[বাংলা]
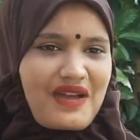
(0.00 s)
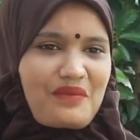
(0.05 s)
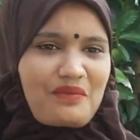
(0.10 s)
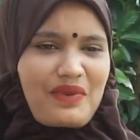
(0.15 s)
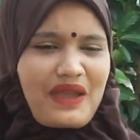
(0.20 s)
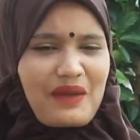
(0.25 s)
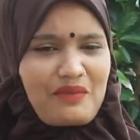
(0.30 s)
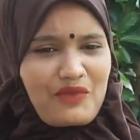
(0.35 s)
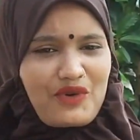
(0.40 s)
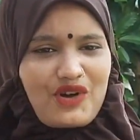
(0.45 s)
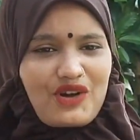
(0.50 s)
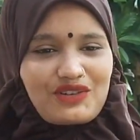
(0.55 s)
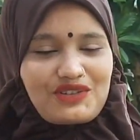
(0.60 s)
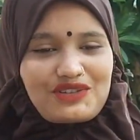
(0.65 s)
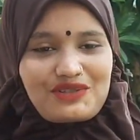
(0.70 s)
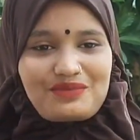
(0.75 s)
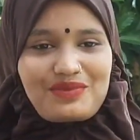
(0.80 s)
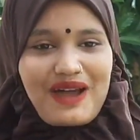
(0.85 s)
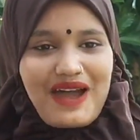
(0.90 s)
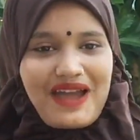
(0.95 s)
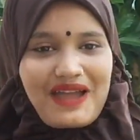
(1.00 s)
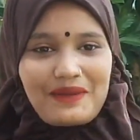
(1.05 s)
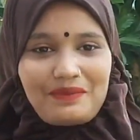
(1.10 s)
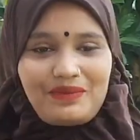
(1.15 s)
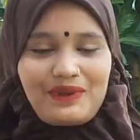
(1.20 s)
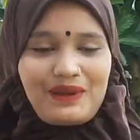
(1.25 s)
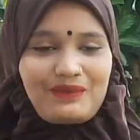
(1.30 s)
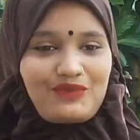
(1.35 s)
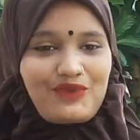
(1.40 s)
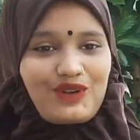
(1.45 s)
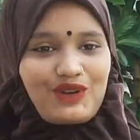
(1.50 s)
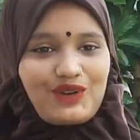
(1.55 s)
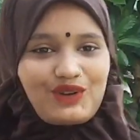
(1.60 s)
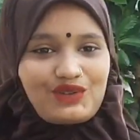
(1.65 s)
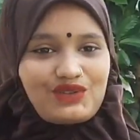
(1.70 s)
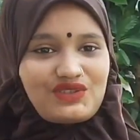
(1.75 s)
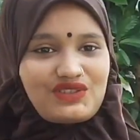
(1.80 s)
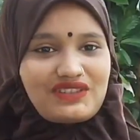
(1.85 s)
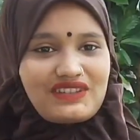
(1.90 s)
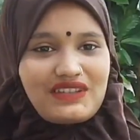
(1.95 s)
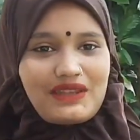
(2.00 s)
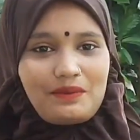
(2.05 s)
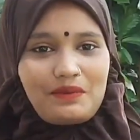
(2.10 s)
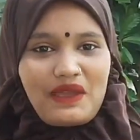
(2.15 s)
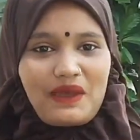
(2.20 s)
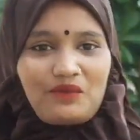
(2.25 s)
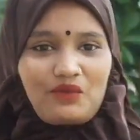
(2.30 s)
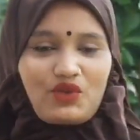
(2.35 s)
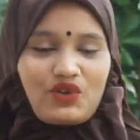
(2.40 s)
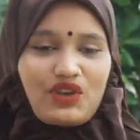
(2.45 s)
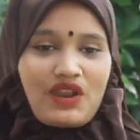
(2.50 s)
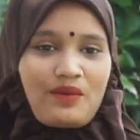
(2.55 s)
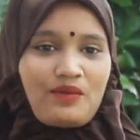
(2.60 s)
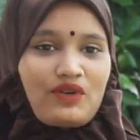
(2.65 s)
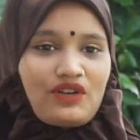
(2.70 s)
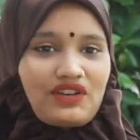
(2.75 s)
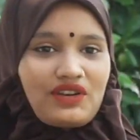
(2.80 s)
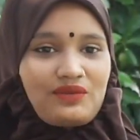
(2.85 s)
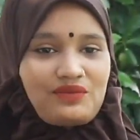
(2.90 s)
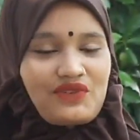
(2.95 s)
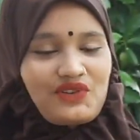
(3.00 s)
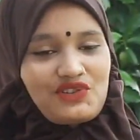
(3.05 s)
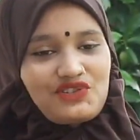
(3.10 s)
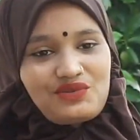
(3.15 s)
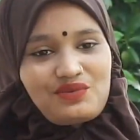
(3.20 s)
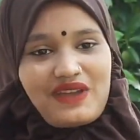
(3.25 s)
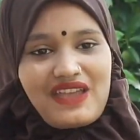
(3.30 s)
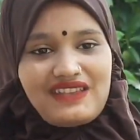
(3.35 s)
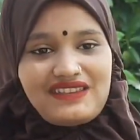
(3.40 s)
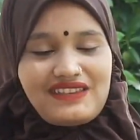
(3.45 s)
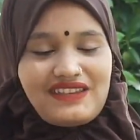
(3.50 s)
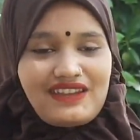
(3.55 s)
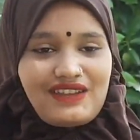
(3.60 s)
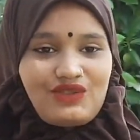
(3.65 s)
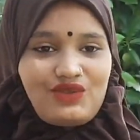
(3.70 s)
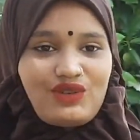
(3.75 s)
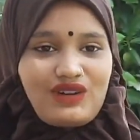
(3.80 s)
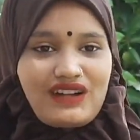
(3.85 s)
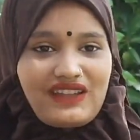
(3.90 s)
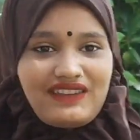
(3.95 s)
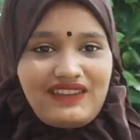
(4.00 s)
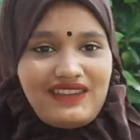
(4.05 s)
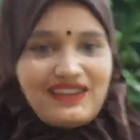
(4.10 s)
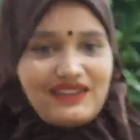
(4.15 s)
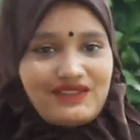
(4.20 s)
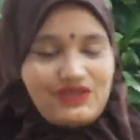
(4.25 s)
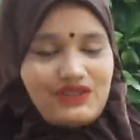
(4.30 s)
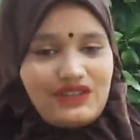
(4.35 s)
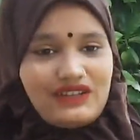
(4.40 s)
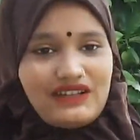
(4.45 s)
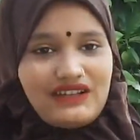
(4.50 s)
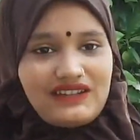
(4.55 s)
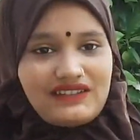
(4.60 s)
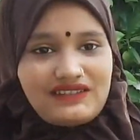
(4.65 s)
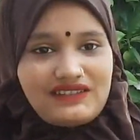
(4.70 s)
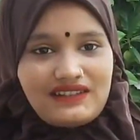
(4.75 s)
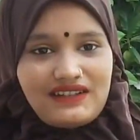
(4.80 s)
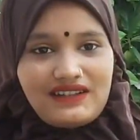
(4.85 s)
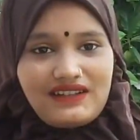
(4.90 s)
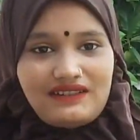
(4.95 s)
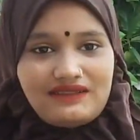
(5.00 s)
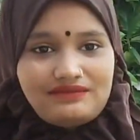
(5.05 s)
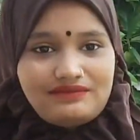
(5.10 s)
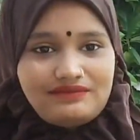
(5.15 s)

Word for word: প্রেম করছি ভাই প্রেম তো করছি প্রেম কইরা মনের মনে পাইছি না ধোকা দিয়া চলে গেছে গা